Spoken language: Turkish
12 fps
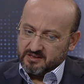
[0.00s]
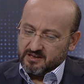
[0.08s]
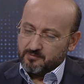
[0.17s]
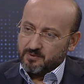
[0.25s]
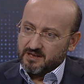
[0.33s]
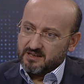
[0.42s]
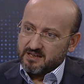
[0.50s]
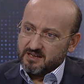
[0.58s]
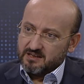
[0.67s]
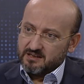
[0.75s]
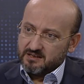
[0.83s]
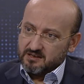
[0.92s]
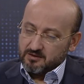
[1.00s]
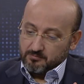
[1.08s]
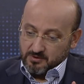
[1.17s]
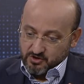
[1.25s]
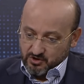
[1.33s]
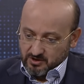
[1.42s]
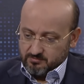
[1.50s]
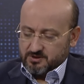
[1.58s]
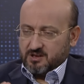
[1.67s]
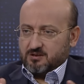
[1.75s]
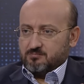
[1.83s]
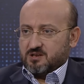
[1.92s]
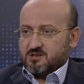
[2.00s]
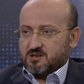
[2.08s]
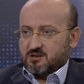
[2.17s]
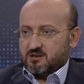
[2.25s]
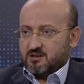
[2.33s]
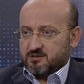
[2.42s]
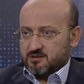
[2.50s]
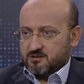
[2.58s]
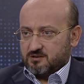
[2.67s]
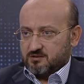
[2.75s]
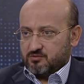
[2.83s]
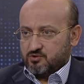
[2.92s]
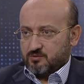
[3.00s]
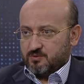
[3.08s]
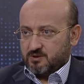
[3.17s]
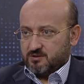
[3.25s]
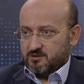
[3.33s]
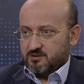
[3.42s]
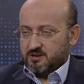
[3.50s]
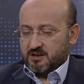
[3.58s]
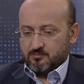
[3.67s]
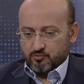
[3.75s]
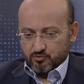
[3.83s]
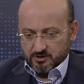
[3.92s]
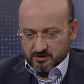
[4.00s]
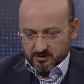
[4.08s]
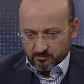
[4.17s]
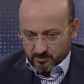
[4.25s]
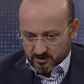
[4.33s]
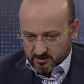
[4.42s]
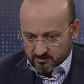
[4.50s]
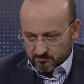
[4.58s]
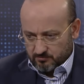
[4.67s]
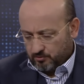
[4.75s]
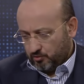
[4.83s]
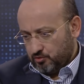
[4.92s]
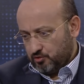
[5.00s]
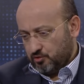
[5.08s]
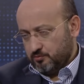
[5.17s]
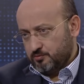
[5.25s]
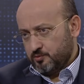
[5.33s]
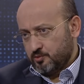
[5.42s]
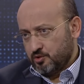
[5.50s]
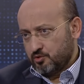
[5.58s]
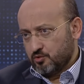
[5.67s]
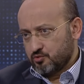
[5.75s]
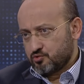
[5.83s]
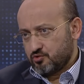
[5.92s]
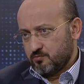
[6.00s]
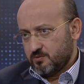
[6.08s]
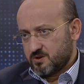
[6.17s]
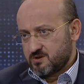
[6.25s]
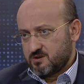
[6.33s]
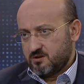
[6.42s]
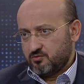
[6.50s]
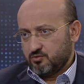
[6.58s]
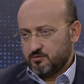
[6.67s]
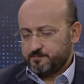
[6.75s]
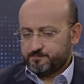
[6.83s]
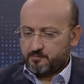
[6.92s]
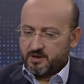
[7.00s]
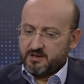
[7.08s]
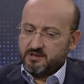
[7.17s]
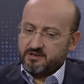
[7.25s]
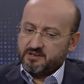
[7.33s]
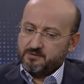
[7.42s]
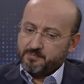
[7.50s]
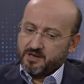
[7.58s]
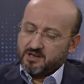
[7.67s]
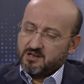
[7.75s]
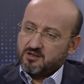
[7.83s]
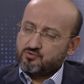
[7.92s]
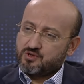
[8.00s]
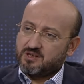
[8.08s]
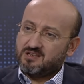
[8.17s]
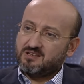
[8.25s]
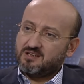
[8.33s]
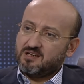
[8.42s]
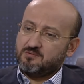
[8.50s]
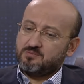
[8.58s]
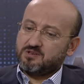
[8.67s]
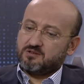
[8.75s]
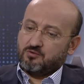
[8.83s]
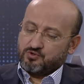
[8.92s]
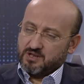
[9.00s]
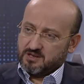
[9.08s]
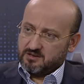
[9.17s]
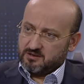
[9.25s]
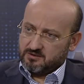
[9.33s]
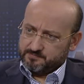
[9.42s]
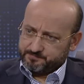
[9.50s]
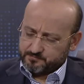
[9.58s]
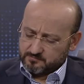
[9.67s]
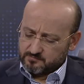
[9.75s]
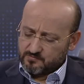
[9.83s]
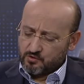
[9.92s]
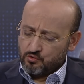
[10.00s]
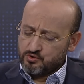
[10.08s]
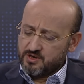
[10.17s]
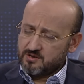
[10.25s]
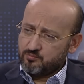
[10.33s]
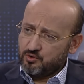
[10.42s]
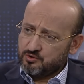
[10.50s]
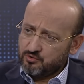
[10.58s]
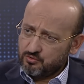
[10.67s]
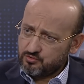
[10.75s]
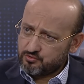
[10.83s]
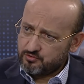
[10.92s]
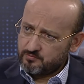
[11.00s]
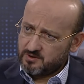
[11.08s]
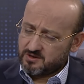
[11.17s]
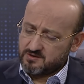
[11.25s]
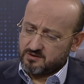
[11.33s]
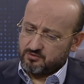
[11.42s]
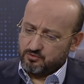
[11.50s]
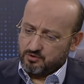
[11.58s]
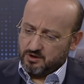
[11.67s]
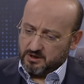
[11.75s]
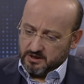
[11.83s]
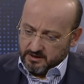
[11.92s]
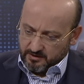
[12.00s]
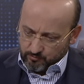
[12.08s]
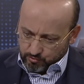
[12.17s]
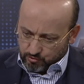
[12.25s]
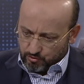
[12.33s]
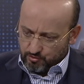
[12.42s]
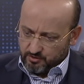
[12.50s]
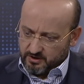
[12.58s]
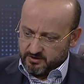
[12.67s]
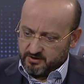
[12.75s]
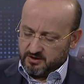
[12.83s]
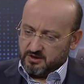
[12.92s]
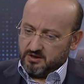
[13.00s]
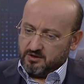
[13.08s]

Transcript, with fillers: gidermek değil, başka bir takım maksatlar o zaman. Yani burada demek ki otonom bir bölge oluşturulmak isteniyor. PYD, PKK üzerinden bir özellik özel bölge oluşturulmak isteniyor. E, bu doğrudan